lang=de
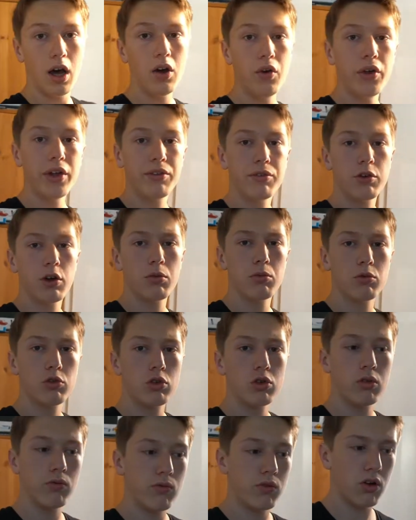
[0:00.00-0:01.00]
Hallo und herzlich willkommen
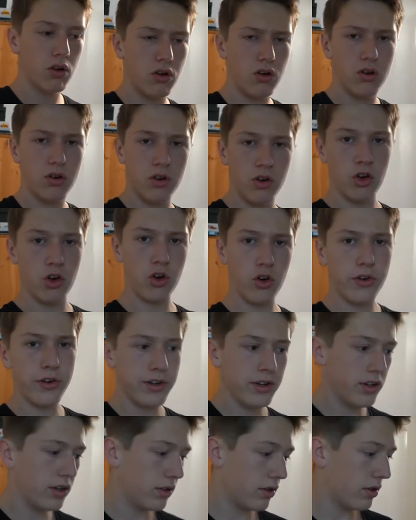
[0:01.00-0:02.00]
zu diesem Vlog, Leute.
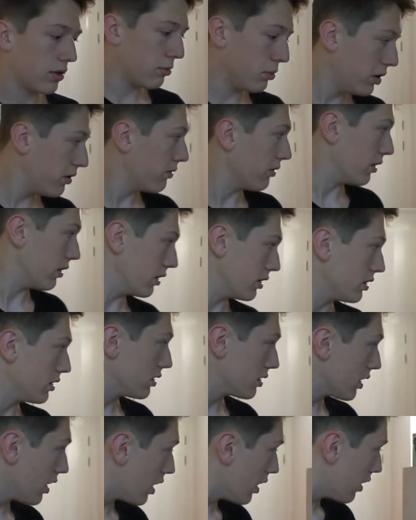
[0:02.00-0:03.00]
Heute ist Mittwoch, es ist